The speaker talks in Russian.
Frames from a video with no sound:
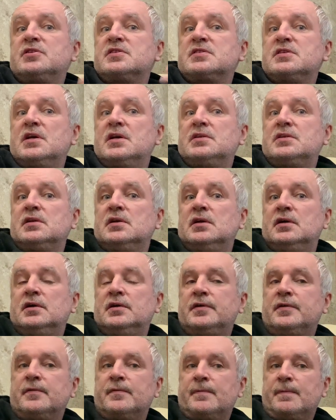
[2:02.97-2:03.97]
знать,
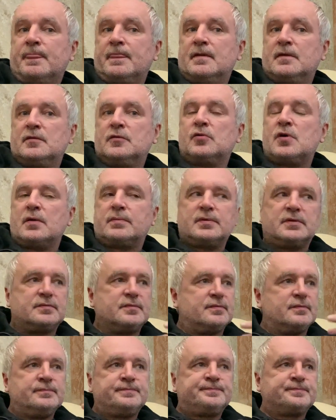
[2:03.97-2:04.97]
ну как бы,
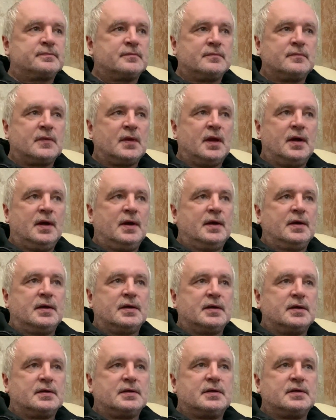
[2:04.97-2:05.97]

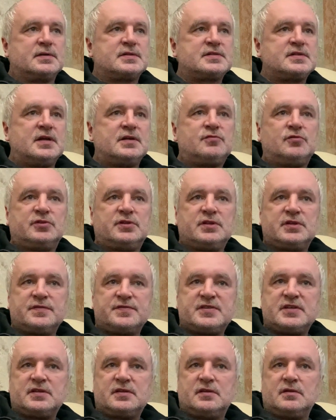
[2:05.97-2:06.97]
знать вот эти
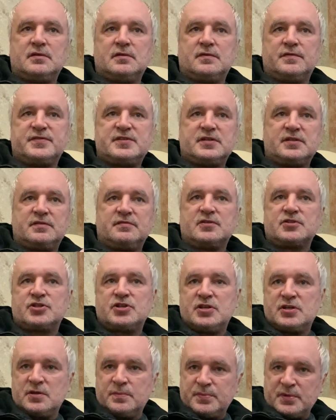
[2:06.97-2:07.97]
все, все
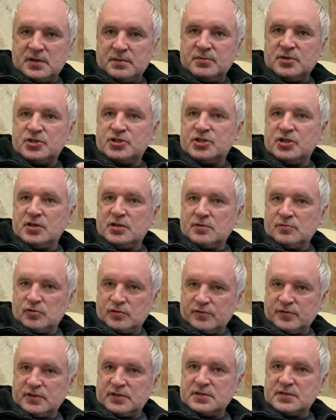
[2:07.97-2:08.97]
движения, перемещения
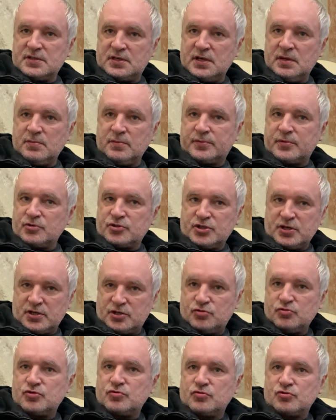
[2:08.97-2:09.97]
вот в этой схеме, потому что я
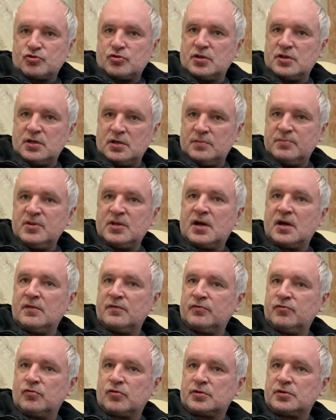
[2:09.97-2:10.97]
чувствую, что они, им
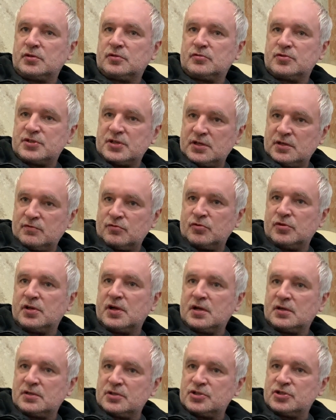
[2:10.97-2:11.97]
некомфортно. То есть они вроде
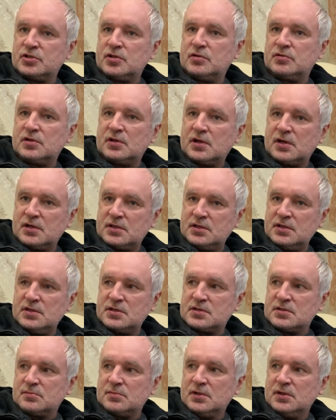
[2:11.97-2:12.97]
как начинают играть
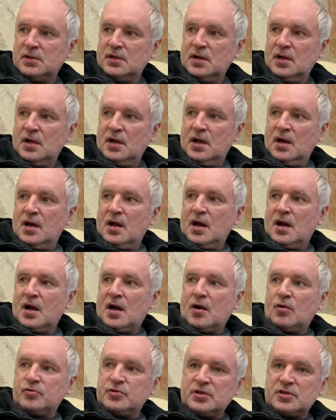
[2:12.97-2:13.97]
низом,
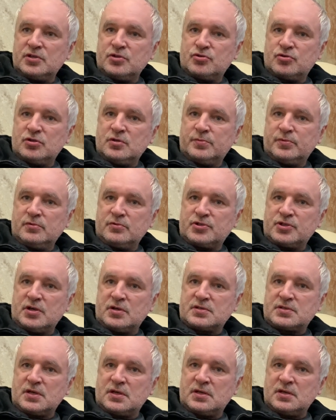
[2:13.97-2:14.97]
а у них ничего не
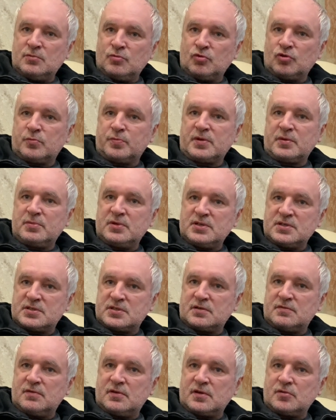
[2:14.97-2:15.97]
получается. Они не могут
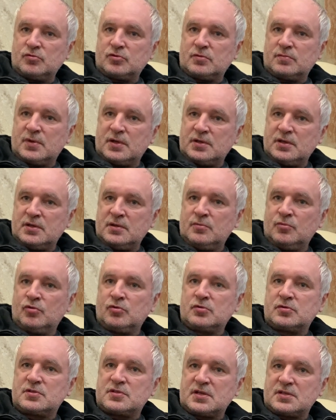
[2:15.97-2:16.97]
приблизиться к воротам, они не
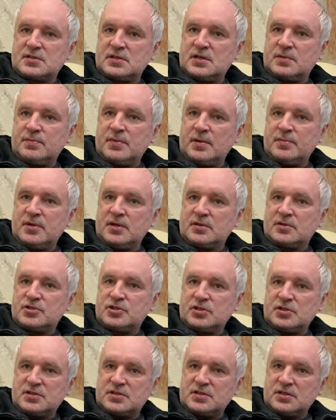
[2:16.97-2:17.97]
могут создать момент
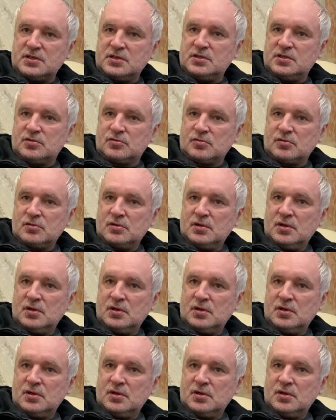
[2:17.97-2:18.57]
через середину